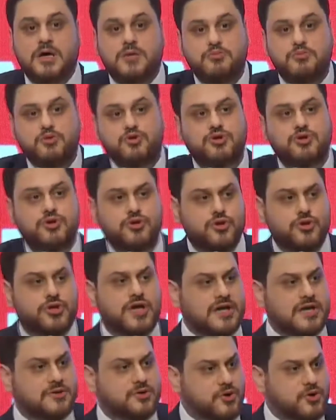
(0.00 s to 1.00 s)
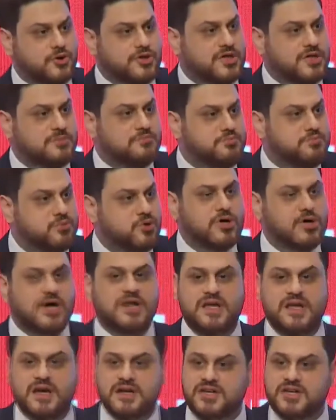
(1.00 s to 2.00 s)
Bütün dünya diyor ki bu
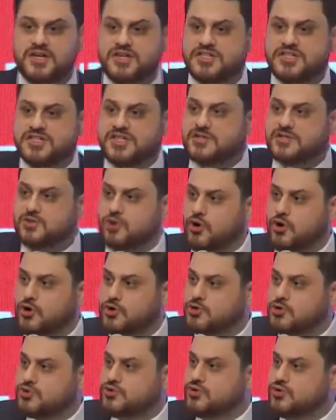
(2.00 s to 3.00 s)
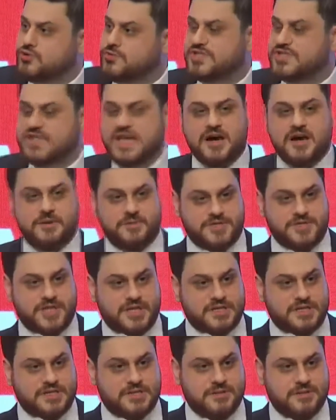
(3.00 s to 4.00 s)
kadar işsiz ordusunu biz ne
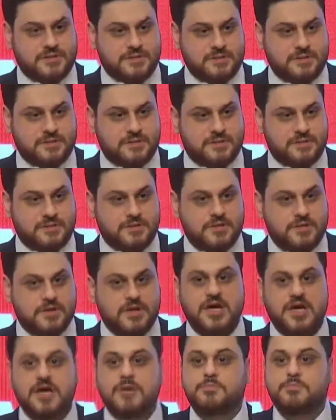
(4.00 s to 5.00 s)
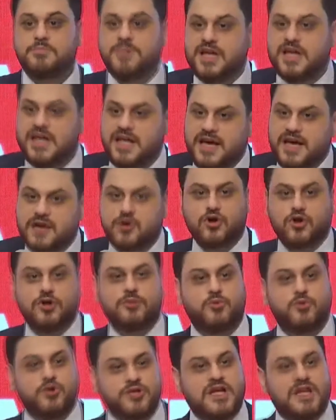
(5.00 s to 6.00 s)
yapacağız? Milli ekonomi
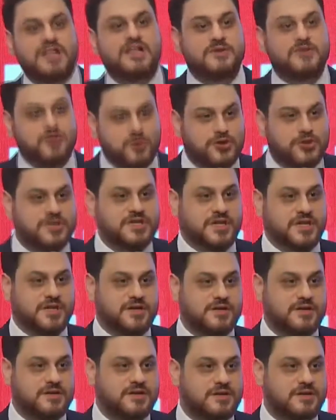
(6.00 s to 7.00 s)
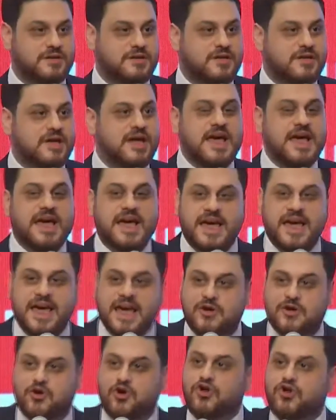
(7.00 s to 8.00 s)
modeli de diyor ki
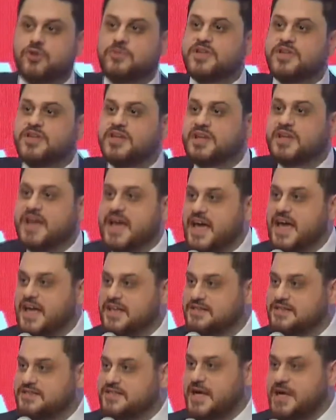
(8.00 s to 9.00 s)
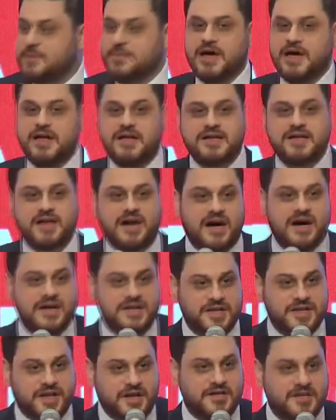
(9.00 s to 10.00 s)
ekonominin en temel
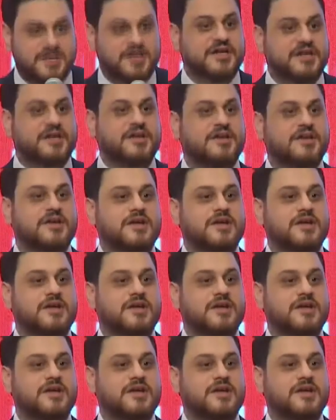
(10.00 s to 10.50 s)
kaynağı